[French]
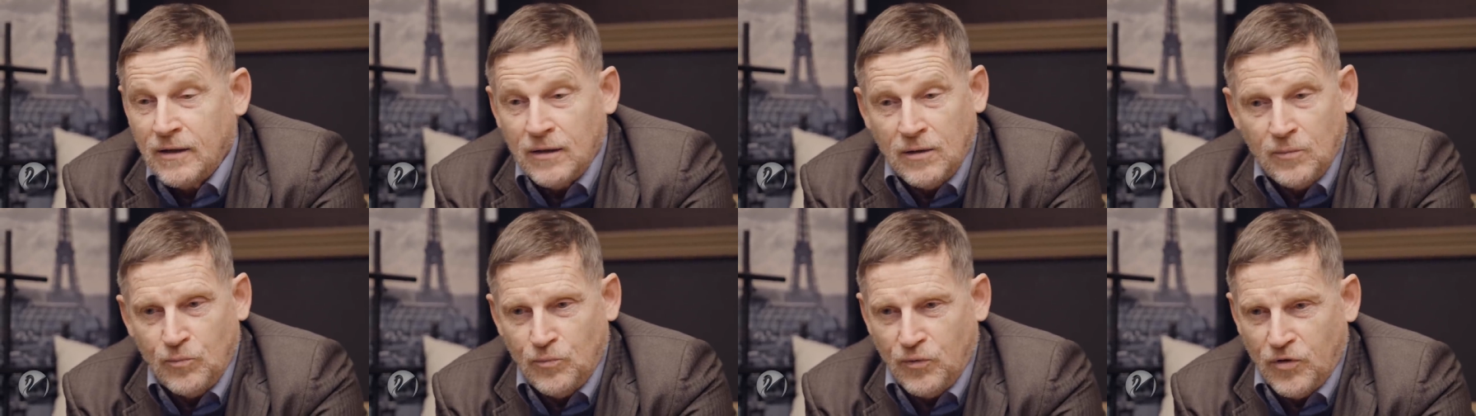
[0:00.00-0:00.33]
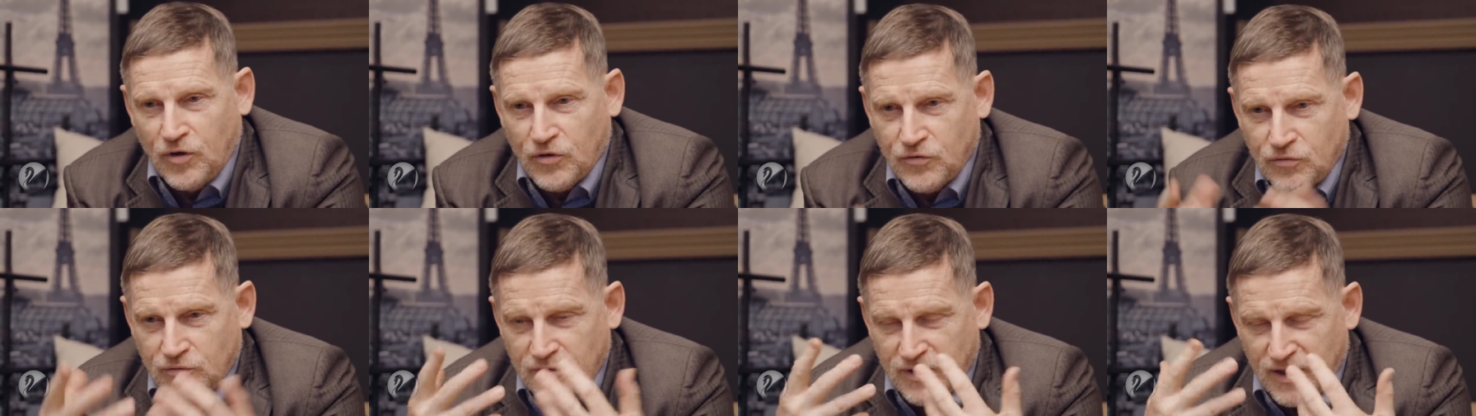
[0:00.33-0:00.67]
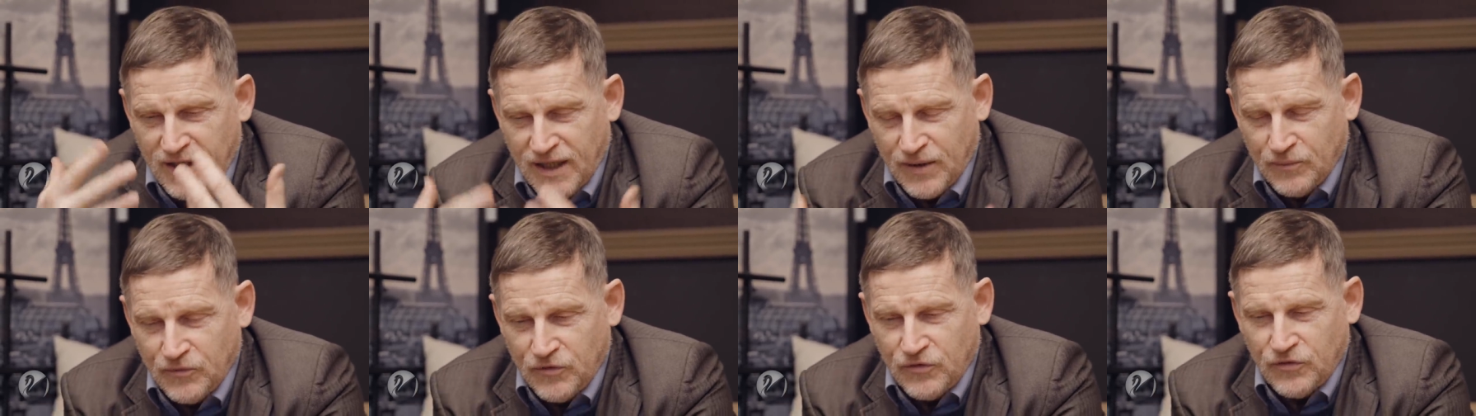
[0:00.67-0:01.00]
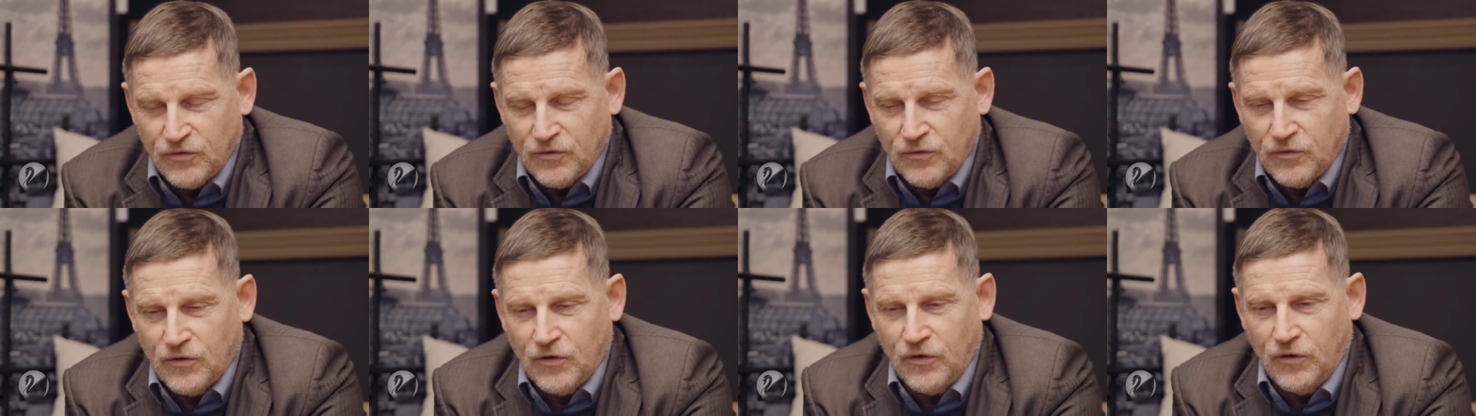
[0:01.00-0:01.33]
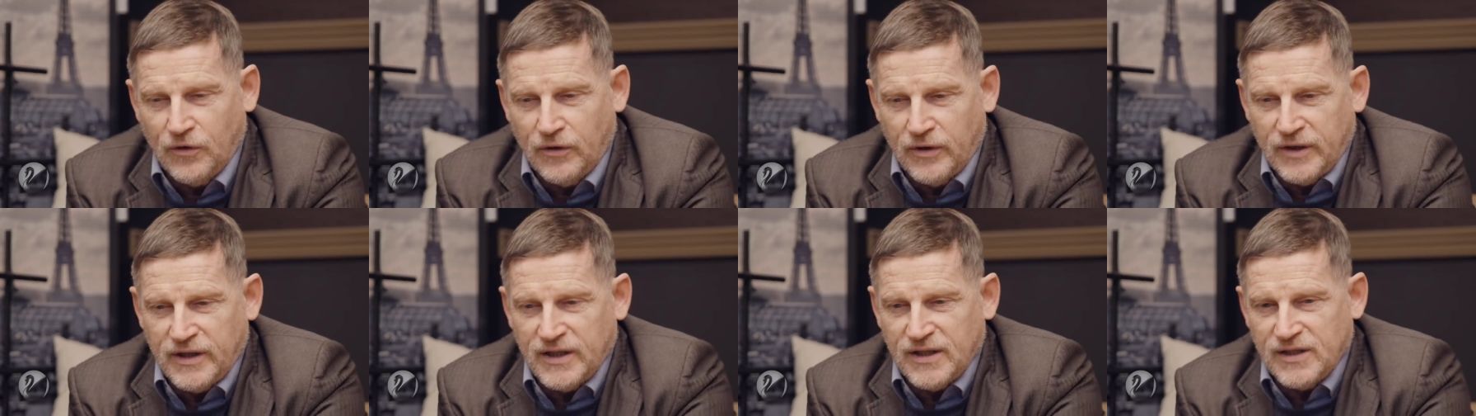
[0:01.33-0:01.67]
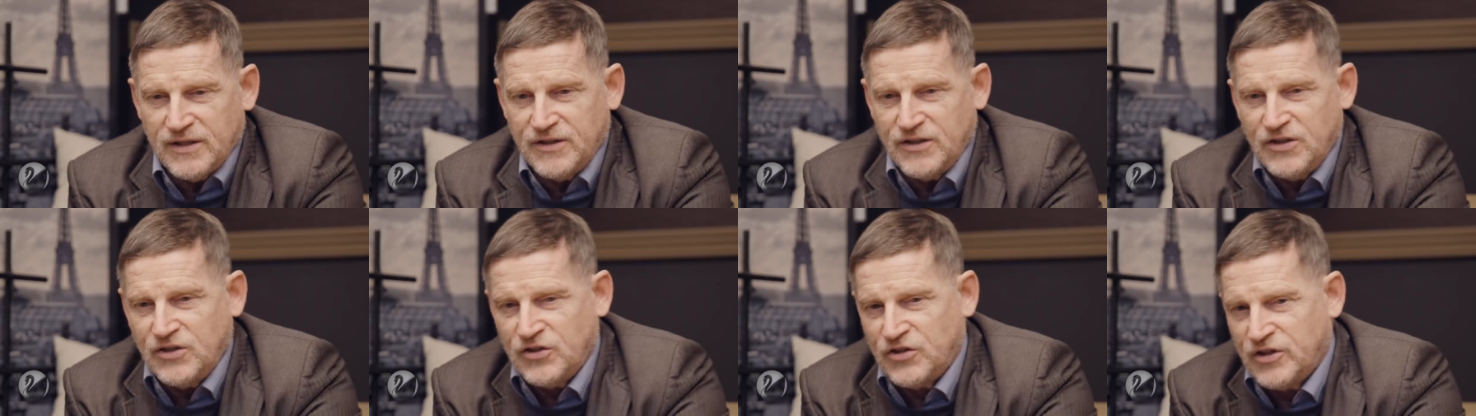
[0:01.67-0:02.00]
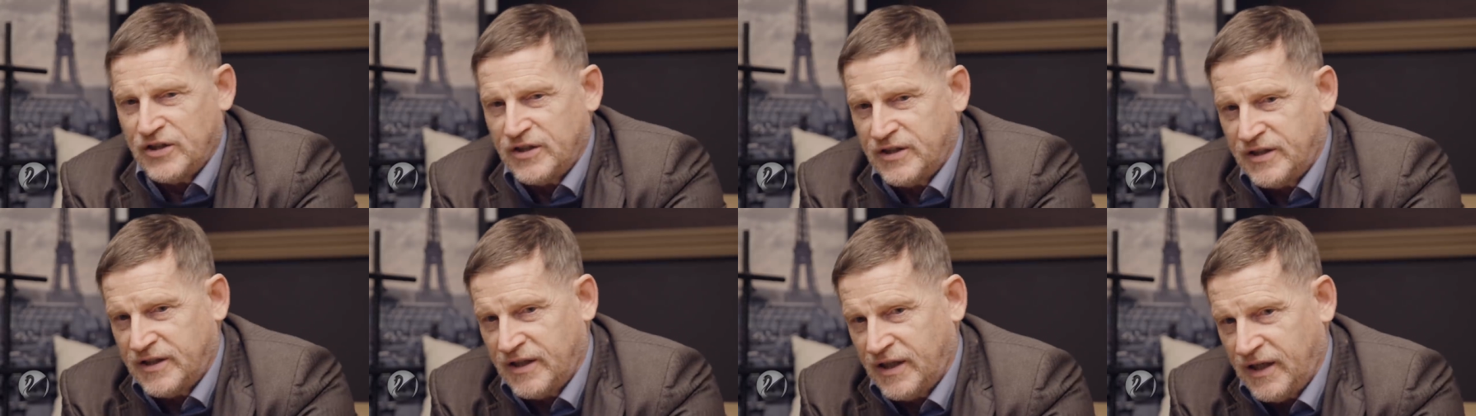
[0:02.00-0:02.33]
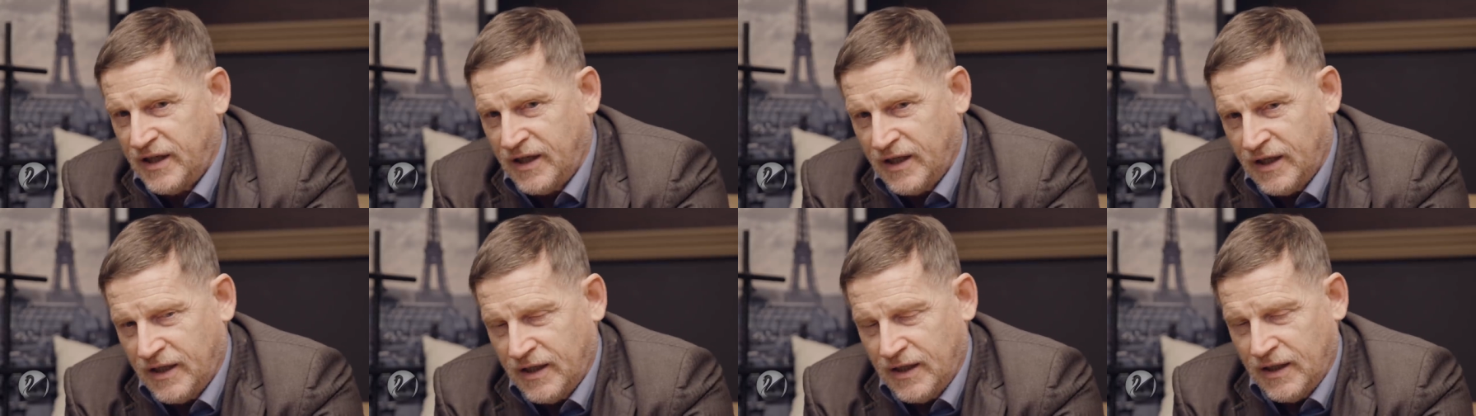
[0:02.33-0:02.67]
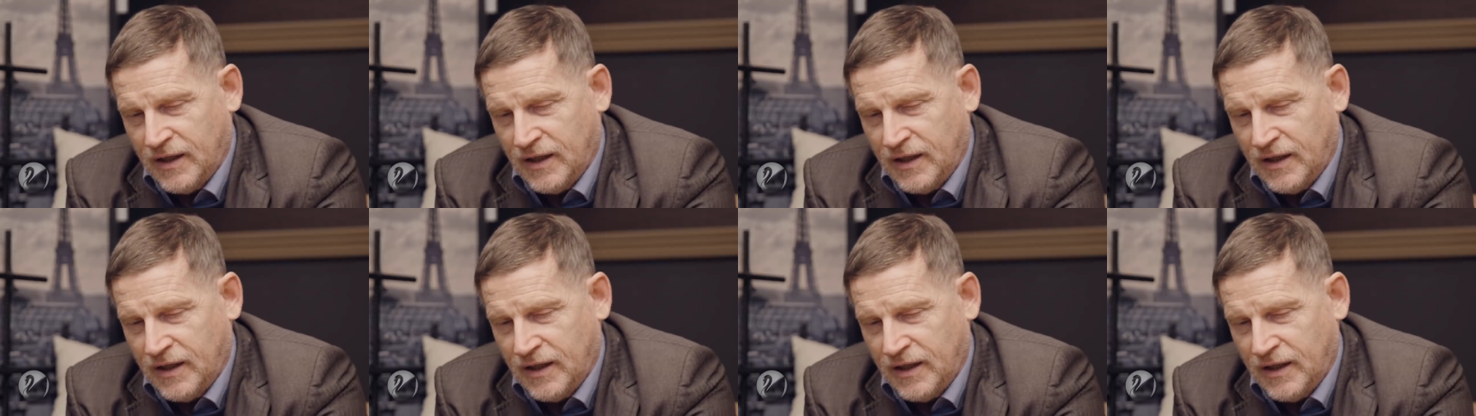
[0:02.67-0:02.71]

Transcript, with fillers: elle pleure toutes les larmes de son corps et elle dit j'étais